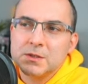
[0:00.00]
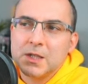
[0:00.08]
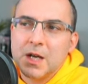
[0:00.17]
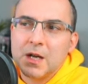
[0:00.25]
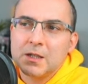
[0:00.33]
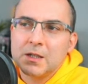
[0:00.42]

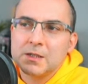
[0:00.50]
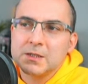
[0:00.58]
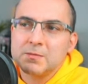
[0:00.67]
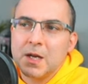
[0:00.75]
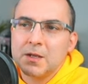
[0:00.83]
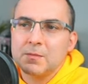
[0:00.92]

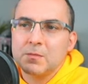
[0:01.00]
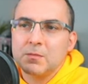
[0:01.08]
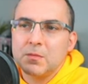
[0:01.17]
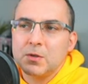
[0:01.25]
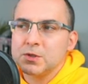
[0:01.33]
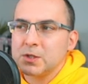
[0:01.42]
jakie zmiany
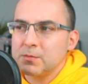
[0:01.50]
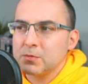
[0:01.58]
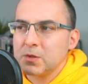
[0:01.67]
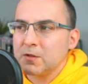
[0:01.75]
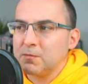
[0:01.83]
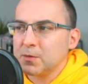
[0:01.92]
można
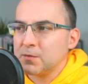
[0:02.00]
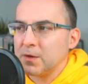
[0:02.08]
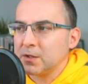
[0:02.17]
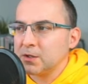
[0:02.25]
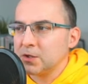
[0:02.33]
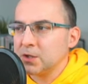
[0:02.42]
by tutaj
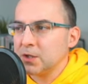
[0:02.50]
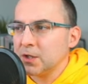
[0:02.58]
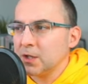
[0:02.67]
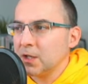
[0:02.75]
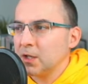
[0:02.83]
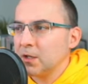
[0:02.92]
wprowadzić.